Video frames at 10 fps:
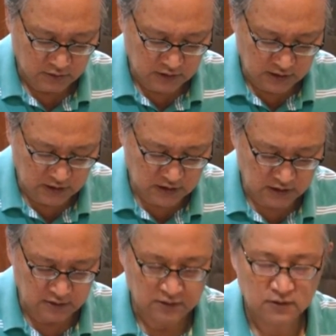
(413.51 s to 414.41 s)
提
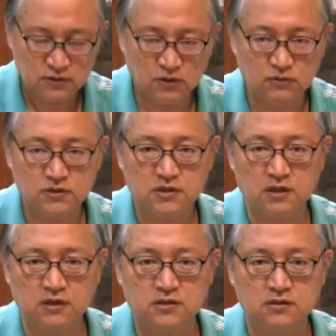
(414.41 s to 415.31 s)
醒透过这个
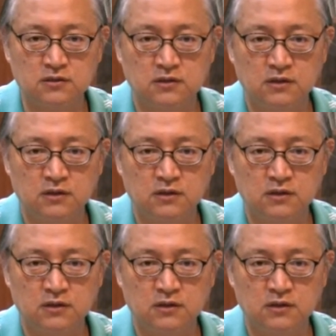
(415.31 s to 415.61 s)
仪式，